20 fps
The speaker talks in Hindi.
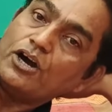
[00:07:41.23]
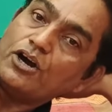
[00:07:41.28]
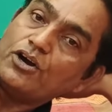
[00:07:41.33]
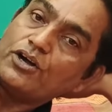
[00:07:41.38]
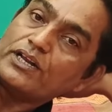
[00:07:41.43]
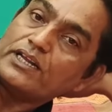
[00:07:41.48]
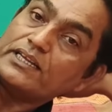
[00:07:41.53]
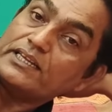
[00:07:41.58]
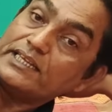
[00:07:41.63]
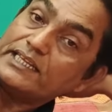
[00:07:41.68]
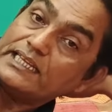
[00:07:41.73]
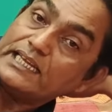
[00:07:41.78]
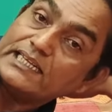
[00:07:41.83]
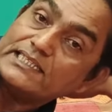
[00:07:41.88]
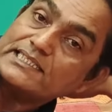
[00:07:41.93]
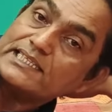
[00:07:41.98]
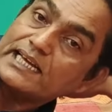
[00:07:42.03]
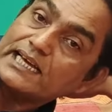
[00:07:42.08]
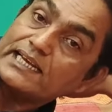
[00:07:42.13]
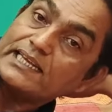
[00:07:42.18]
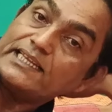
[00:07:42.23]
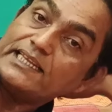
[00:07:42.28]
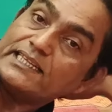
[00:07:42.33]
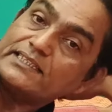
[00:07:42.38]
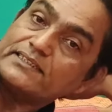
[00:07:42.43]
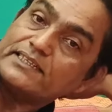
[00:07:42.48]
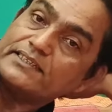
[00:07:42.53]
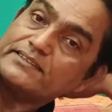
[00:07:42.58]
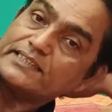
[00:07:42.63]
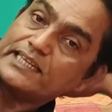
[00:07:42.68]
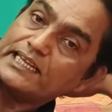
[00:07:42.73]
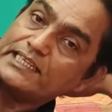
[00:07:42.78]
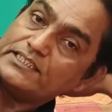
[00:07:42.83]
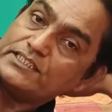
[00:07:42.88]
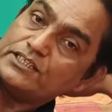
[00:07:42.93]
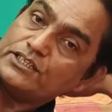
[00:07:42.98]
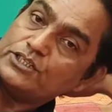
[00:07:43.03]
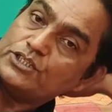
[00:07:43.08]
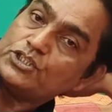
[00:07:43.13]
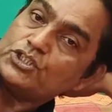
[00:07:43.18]
और यह सारी
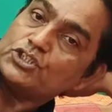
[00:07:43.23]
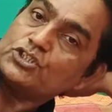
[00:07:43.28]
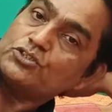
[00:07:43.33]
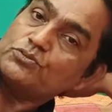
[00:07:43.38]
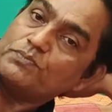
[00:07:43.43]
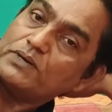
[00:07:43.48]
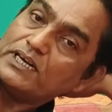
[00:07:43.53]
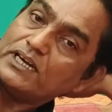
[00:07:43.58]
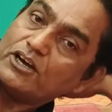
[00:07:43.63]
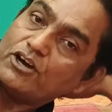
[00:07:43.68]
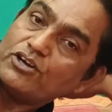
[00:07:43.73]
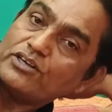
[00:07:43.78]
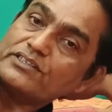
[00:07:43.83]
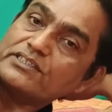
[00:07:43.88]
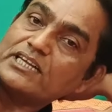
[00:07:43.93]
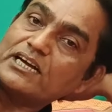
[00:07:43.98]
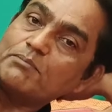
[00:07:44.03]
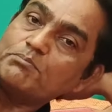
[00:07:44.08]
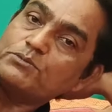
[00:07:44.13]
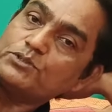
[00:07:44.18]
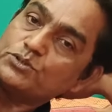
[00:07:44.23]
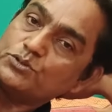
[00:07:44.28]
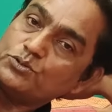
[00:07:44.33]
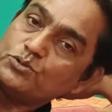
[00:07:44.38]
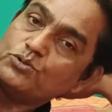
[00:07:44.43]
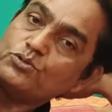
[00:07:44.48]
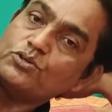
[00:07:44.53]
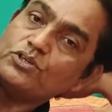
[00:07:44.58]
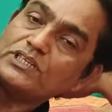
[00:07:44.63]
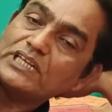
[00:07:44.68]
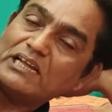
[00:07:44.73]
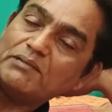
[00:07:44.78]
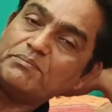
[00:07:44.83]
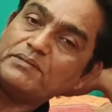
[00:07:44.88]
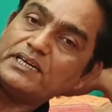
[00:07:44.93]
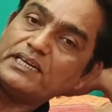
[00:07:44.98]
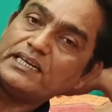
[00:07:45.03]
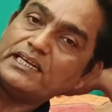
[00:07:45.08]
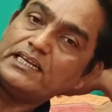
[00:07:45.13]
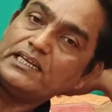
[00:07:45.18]
एक्सरसाइज सुबह और शाम दोनों
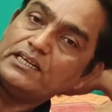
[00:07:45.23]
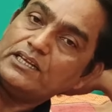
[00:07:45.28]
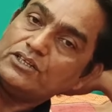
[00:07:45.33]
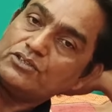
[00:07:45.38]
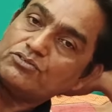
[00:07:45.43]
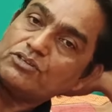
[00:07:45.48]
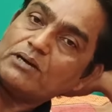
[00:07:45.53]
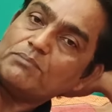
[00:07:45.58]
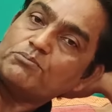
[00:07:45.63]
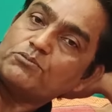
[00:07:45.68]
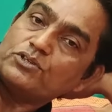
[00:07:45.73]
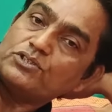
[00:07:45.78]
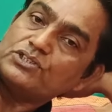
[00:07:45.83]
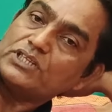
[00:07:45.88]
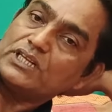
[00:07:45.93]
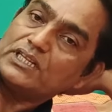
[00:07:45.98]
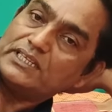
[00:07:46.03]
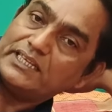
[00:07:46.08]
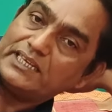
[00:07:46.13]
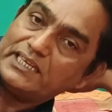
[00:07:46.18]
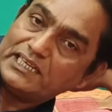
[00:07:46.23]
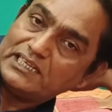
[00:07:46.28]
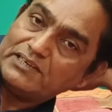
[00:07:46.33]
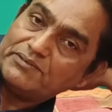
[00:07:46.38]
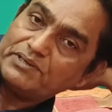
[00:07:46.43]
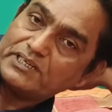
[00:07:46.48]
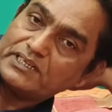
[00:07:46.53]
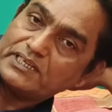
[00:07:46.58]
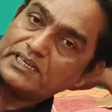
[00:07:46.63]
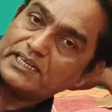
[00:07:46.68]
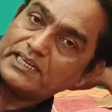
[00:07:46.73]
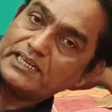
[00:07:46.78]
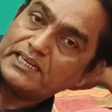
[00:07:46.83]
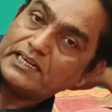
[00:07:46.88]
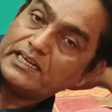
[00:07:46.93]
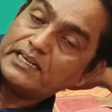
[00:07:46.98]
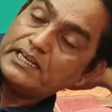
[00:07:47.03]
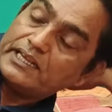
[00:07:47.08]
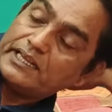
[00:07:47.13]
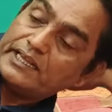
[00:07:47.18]
टाइम करें तो आपको जल्दी रिकवर
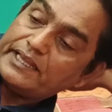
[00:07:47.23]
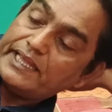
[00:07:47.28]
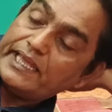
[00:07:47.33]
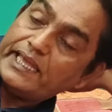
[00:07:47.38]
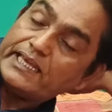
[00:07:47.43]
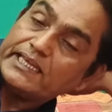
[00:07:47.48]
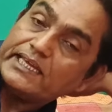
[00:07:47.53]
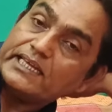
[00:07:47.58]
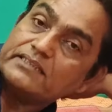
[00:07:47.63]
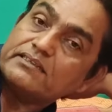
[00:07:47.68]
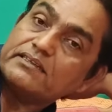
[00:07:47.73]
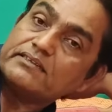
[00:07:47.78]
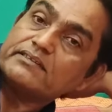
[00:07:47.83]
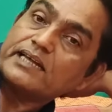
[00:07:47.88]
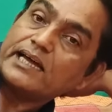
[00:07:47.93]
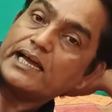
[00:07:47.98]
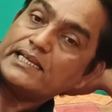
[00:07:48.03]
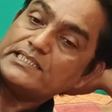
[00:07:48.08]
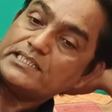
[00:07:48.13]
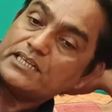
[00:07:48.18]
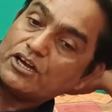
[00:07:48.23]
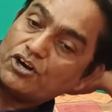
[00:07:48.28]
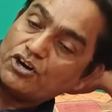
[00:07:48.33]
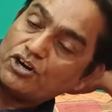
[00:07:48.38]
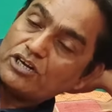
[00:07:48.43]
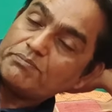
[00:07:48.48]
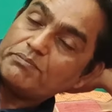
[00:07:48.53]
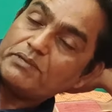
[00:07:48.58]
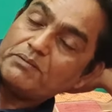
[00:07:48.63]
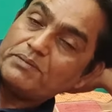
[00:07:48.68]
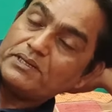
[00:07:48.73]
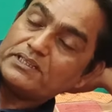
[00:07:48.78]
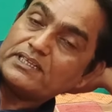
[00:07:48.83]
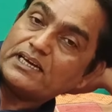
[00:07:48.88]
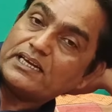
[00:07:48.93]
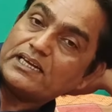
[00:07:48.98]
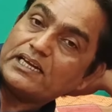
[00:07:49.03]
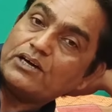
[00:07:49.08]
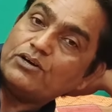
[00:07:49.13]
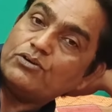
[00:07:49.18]
करेगा एक एक्सरसाइज और मैं
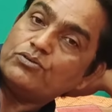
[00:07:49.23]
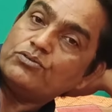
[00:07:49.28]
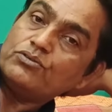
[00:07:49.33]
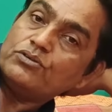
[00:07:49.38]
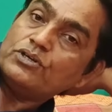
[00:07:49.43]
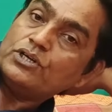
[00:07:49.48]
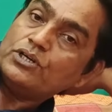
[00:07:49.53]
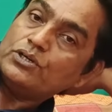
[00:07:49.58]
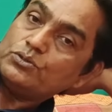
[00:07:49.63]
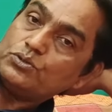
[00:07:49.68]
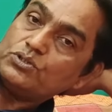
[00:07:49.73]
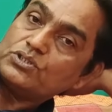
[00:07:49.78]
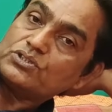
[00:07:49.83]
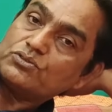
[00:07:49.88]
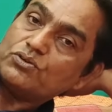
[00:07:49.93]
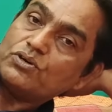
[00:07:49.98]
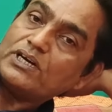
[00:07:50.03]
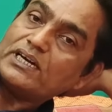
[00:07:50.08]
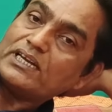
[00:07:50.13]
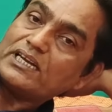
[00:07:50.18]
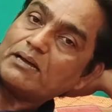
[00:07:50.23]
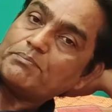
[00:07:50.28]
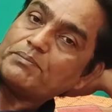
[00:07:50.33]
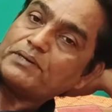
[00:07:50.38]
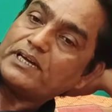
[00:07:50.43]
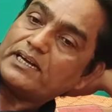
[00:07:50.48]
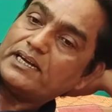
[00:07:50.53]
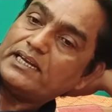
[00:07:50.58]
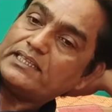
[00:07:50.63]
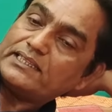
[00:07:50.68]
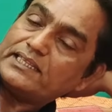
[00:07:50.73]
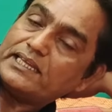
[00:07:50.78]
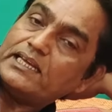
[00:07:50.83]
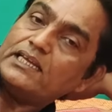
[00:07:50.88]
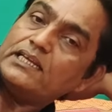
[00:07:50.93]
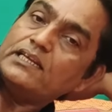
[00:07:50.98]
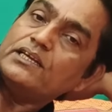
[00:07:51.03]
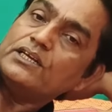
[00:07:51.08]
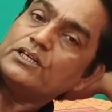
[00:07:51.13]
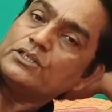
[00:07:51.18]
बता रहा हूँ उसको अगर आप कर लेते
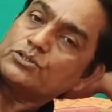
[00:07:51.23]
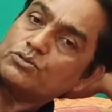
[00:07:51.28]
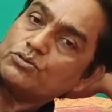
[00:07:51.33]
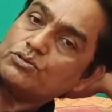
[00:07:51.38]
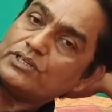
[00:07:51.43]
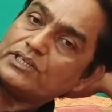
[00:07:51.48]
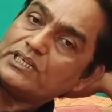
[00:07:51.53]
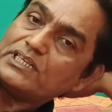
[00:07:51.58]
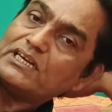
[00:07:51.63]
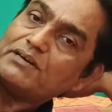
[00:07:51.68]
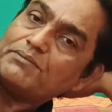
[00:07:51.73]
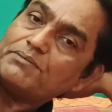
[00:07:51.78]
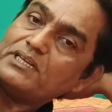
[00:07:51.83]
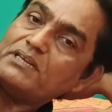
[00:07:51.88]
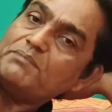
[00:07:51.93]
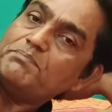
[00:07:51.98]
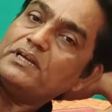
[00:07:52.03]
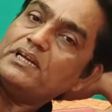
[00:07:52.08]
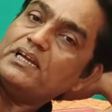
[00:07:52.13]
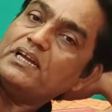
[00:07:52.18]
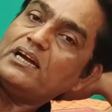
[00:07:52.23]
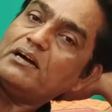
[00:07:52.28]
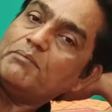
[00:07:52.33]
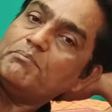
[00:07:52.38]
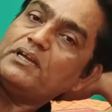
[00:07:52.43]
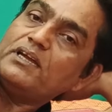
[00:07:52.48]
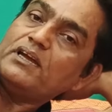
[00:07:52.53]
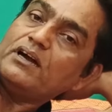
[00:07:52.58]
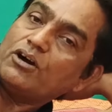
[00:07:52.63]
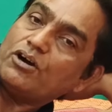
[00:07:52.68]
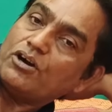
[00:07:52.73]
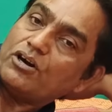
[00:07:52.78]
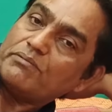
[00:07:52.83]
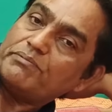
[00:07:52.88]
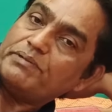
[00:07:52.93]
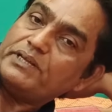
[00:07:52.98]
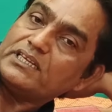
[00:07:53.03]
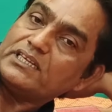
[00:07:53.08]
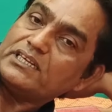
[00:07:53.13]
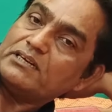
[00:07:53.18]
हैं तो रिकवरी में हमें
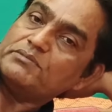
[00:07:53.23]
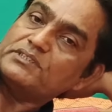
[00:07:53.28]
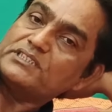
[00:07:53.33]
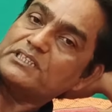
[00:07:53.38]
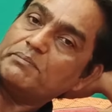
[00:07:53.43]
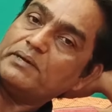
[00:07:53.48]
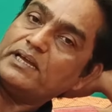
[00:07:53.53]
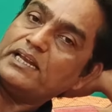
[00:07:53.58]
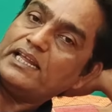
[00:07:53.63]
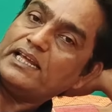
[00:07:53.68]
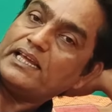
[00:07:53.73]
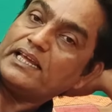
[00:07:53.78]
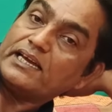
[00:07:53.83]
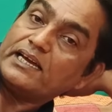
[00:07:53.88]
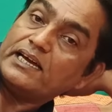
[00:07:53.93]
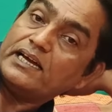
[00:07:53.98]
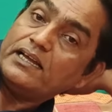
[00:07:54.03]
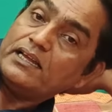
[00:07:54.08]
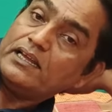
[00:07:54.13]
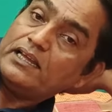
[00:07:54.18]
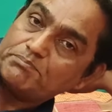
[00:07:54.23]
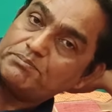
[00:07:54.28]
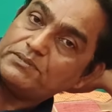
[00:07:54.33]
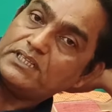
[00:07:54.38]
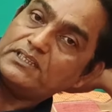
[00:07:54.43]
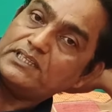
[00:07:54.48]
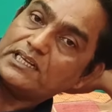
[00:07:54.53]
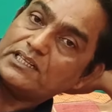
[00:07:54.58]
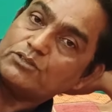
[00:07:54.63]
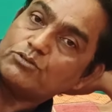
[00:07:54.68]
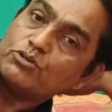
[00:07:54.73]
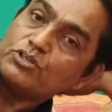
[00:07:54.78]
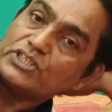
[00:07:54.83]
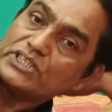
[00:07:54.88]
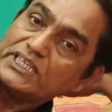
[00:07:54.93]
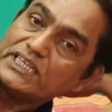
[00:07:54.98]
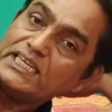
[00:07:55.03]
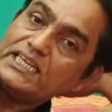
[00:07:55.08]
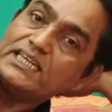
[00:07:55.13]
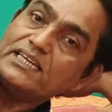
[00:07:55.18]
और भी कम समय लगेगा अपने दर्द को
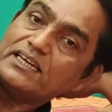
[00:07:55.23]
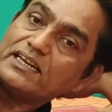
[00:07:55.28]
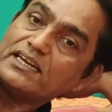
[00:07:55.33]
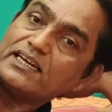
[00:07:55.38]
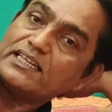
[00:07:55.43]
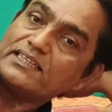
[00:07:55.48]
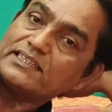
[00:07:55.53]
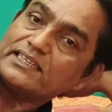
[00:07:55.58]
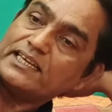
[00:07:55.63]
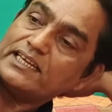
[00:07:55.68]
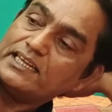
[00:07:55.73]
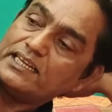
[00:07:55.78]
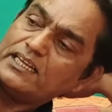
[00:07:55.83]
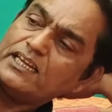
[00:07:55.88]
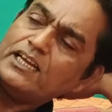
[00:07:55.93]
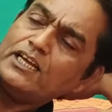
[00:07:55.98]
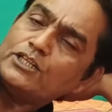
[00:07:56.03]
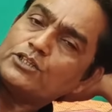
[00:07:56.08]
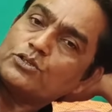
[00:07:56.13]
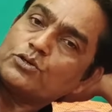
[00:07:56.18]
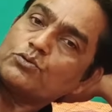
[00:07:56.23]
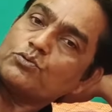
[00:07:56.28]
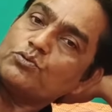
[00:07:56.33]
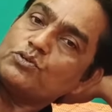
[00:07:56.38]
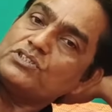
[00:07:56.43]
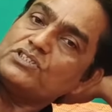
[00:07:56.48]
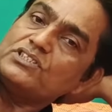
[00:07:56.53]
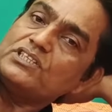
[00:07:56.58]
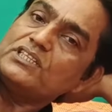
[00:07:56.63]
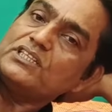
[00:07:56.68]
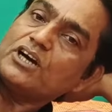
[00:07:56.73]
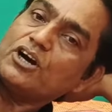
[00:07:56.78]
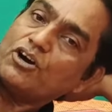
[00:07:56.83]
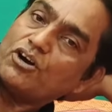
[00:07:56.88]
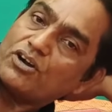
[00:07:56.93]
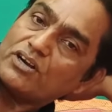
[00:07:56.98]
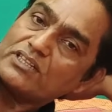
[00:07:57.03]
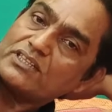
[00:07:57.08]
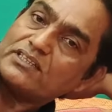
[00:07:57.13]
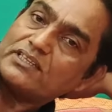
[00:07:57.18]
ठीक कर लेते हैं तो कुछ दिन
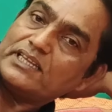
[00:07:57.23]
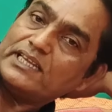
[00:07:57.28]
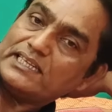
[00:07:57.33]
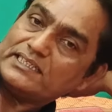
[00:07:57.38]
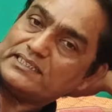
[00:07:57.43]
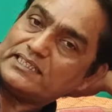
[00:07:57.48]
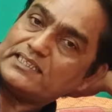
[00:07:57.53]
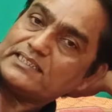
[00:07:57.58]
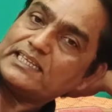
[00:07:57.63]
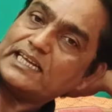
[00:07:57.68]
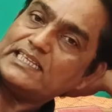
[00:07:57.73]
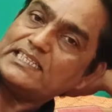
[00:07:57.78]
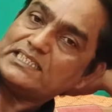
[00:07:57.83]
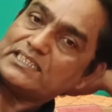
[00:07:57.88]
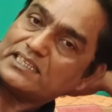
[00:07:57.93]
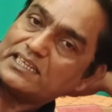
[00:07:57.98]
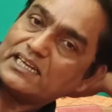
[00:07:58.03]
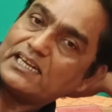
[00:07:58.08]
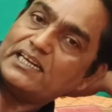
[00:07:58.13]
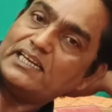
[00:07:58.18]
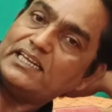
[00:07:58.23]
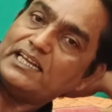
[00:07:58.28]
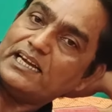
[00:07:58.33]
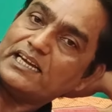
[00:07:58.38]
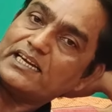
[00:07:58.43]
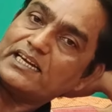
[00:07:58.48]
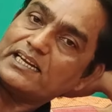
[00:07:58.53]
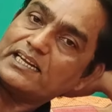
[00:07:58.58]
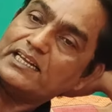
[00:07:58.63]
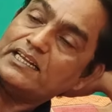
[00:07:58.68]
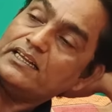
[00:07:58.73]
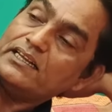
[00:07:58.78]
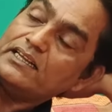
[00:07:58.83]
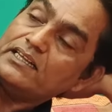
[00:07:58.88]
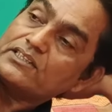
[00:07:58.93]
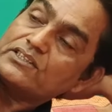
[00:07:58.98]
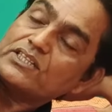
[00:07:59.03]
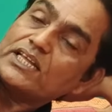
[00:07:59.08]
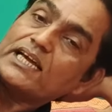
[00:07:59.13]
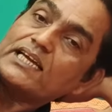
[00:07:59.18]
और एक्सरसाइज कर लिया करें
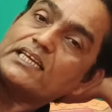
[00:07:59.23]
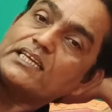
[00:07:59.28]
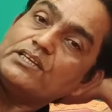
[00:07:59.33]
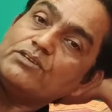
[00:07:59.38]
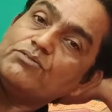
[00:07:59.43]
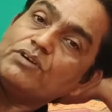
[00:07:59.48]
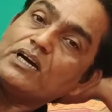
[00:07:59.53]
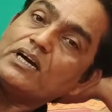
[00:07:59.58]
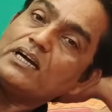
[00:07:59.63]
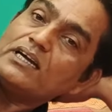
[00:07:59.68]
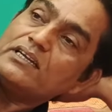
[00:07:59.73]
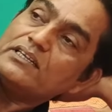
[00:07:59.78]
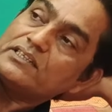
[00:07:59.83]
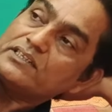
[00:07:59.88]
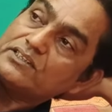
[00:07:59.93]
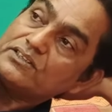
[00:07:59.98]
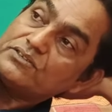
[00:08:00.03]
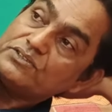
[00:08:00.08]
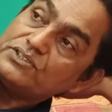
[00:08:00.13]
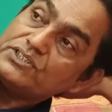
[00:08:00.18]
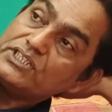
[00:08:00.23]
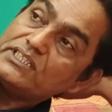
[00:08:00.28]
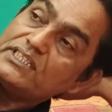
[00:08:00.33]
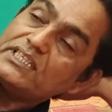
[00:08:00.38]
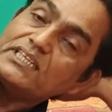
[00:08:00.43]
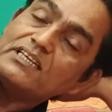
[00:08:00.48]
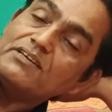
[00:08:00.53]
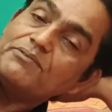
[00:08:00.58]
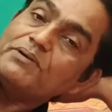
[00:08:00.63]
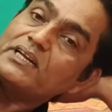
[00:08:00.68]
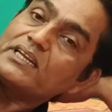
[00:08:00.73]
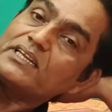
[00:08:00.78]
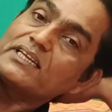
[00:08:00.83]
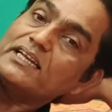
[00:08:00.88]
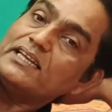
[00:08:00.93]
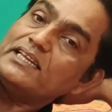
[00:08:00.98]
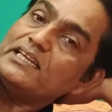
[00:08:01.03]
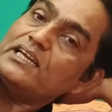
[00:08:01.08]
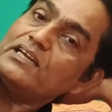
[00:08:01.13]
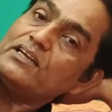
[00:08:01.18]
ताकि वह जिंदगी भर
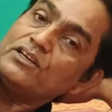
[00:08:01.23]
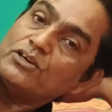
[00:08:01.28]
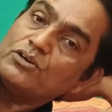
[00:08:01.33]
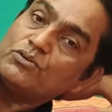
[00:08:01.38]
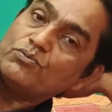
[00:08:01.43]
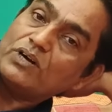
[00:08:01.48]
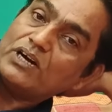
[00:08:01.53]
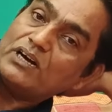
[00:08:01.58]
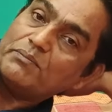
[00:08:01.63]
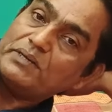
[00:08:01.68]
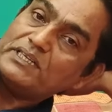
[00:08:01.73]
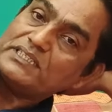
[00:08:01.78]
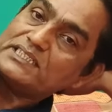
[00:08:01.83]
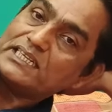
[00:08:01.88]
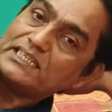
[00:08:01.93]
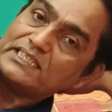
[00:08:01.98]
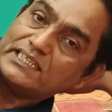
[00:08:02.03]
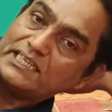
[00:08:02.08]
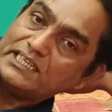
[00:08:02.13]
के लिए वह हमेशा